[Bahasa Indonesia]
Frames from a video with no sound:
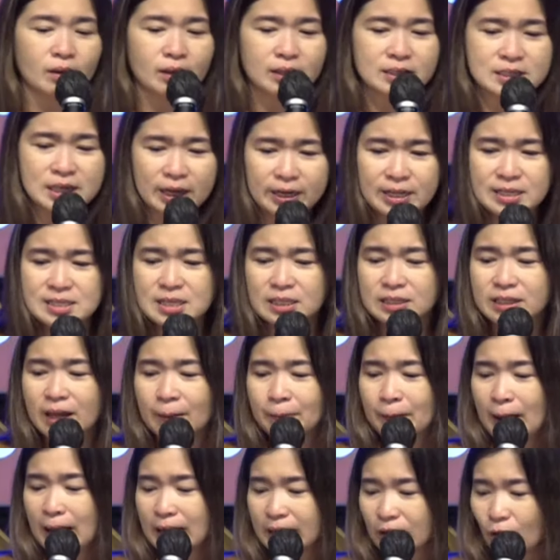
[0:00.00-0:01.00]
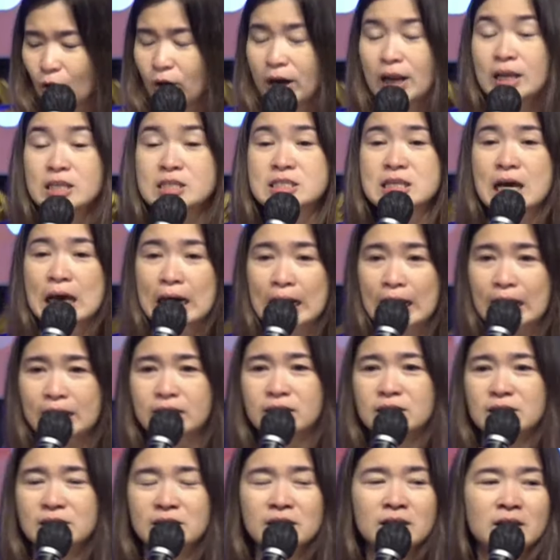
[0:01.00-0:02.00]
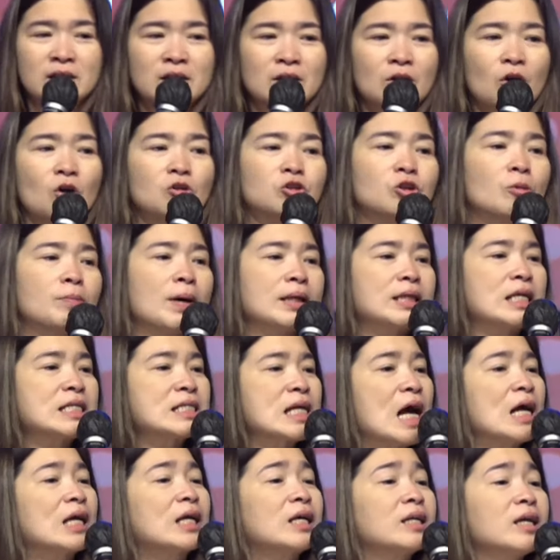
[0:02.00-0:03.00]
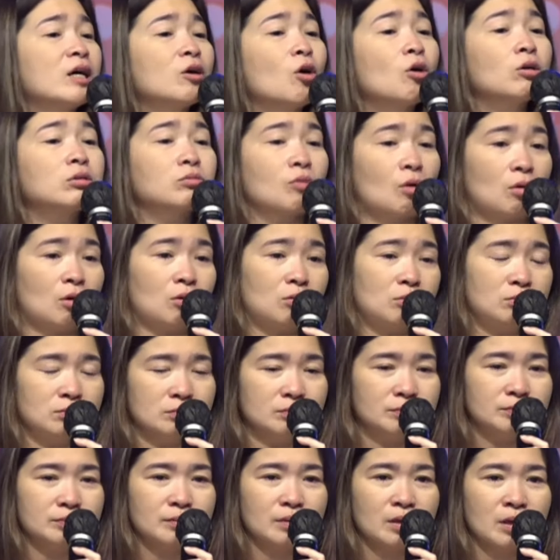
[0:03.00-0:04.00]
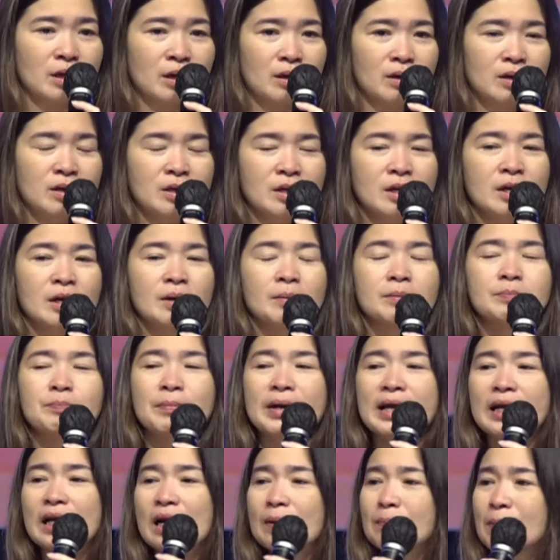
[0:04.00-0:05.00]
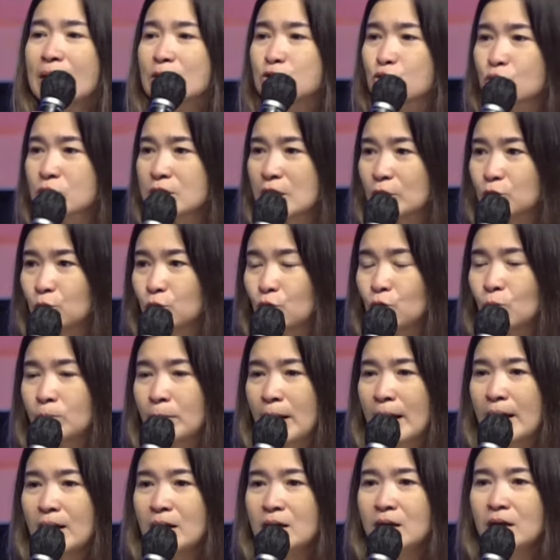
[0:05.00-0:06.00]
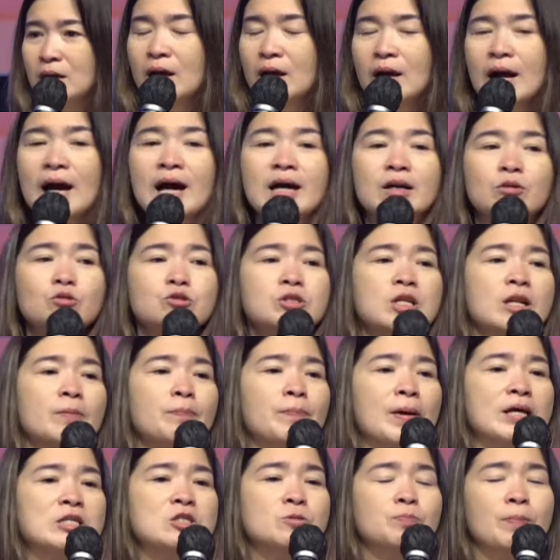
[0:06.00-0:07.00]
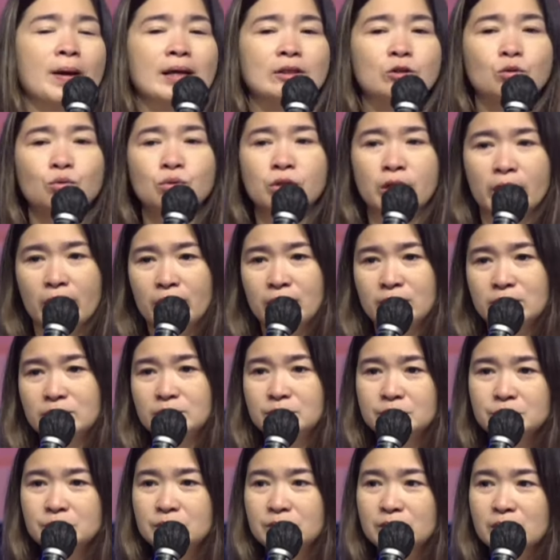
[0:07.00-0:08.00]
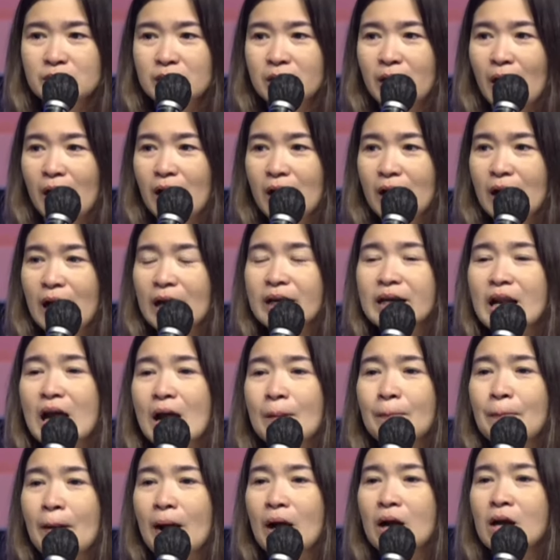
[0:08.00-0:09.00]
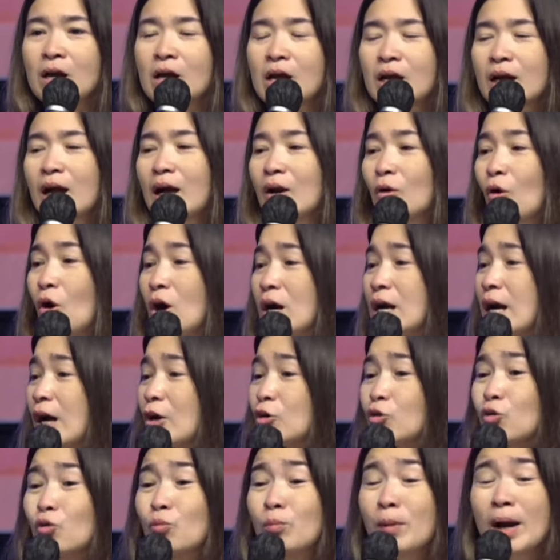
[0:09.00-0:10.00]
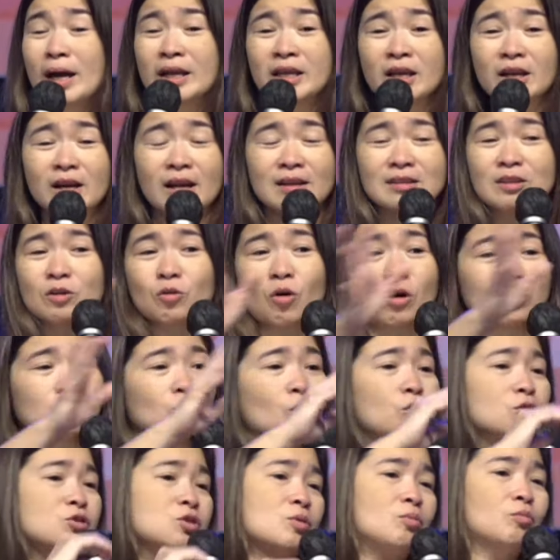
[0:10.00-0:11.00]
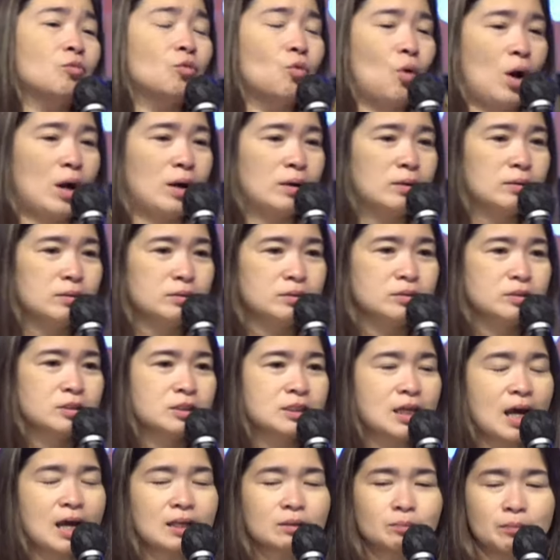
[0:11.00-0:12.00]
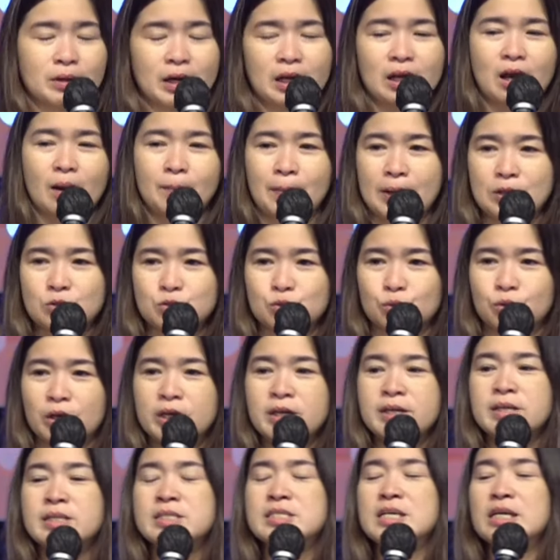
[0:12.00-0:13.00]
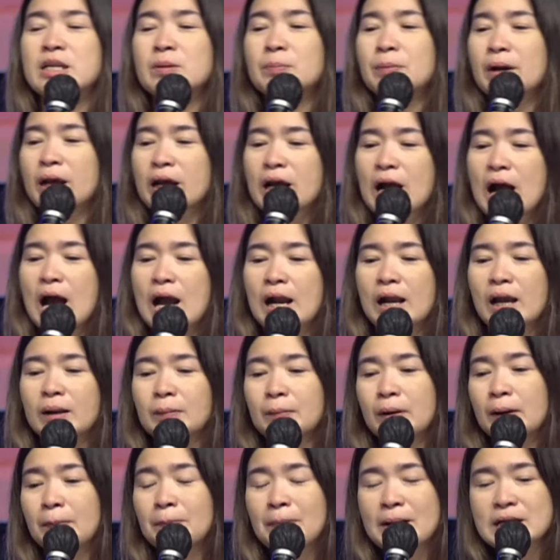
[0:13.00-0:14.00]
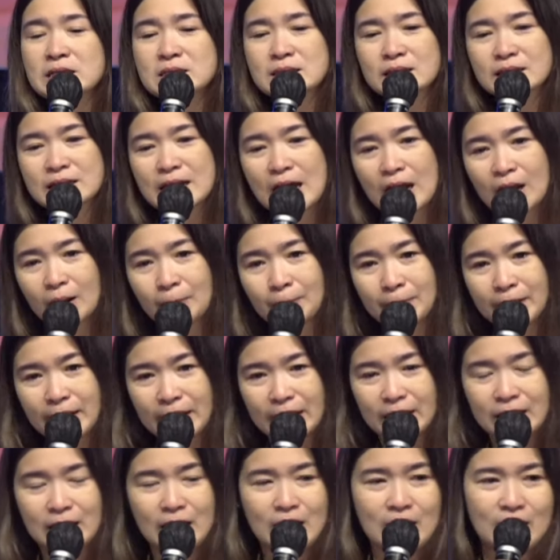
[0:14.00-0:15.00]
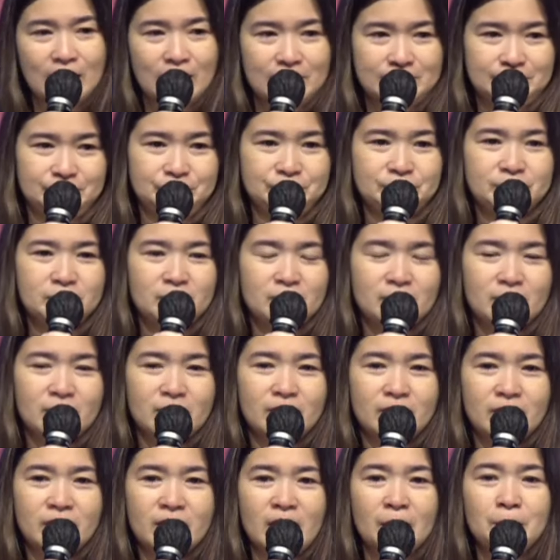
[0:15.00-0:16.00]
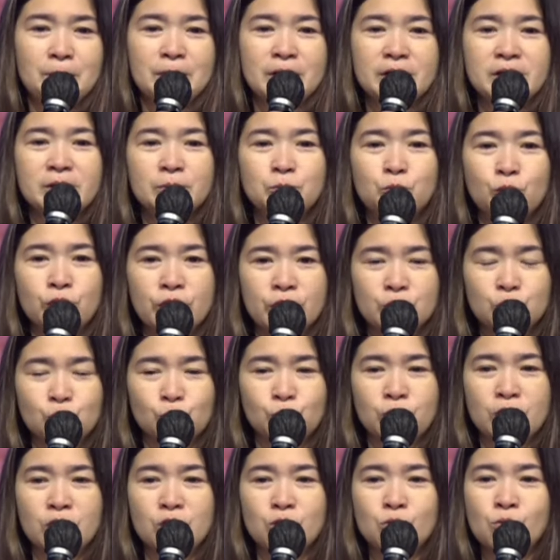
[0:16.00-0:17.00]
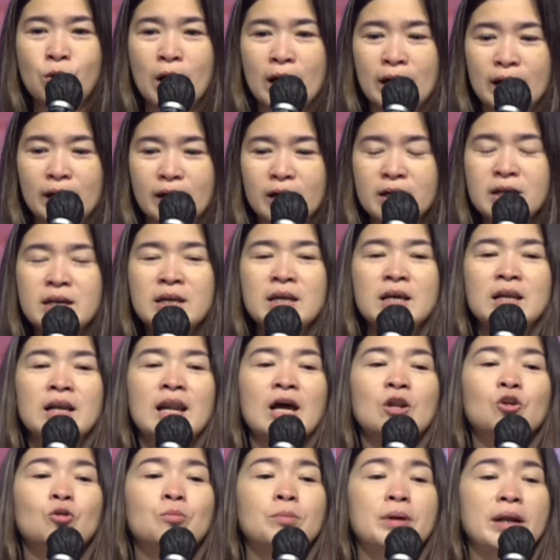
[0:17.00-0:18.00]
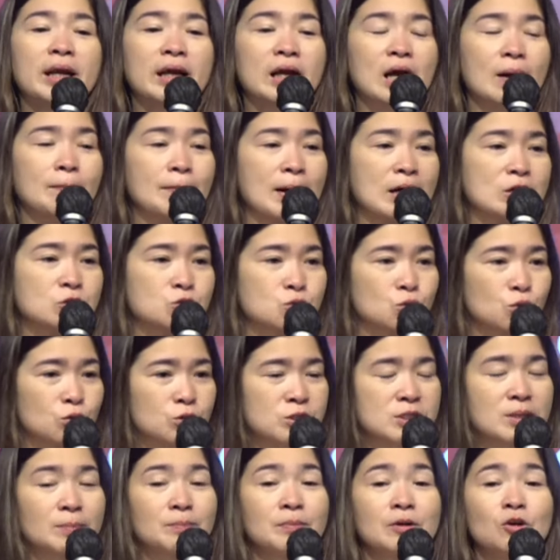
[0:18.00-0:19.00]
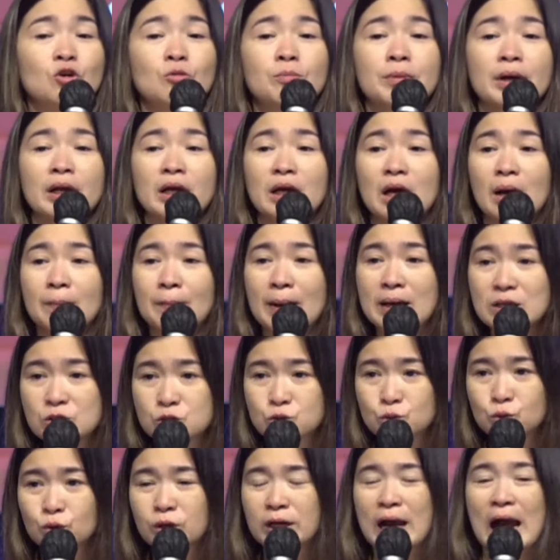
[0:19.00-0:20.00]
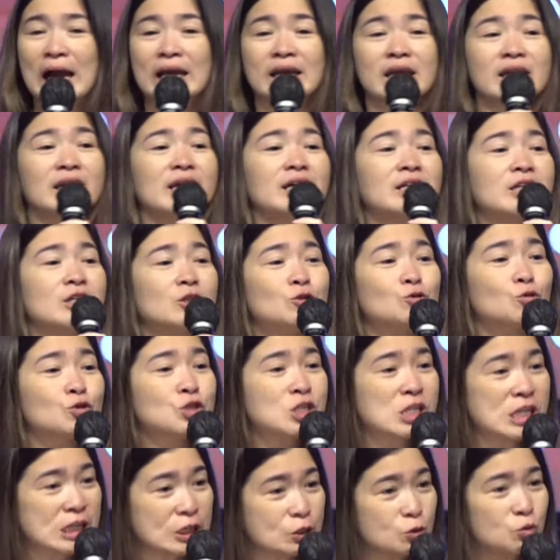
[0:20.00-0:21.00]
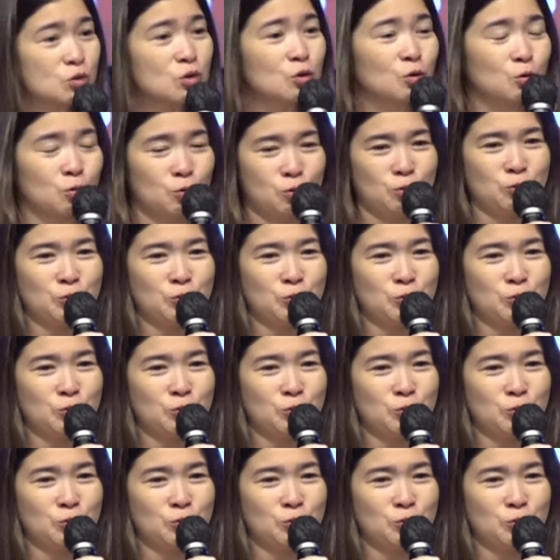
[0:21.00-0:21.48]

Jadi setiap kali orang jalan, otomatis kakinya kotor. Ya. Mereka masuk satu rumah harus lepas sepatunya. Ya, karena apa? Kalau enggak rumahnya nanti kotor semua saat mereka masuk. Jadi mereka akan melepas sendal mereka, yang berdebu itu di luar. Lalu mereka masuk, sebelum mereka masuk kakinya dicuci dulu.